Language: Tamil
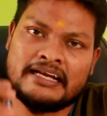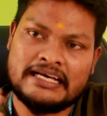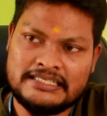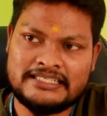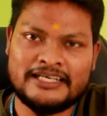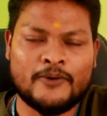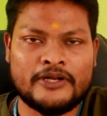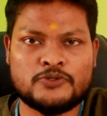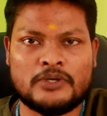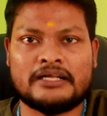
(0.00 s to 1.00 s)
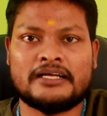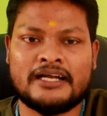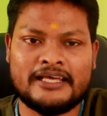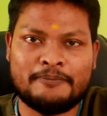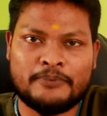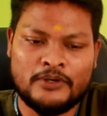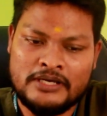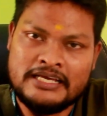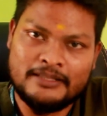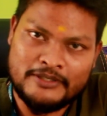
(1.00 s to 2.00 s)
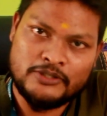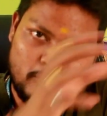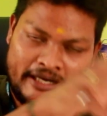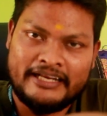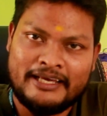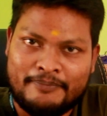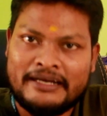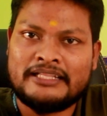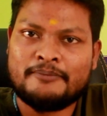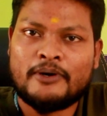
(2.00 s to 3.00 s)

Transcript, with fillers: டிராஸ்டிக்காக குறையும் சொல்கிறாங்க ஆனால் இப்போ இந்த மென்ஸ்ட்ரல் முன்னாடியே நீங்கள் பண்ணிட்டு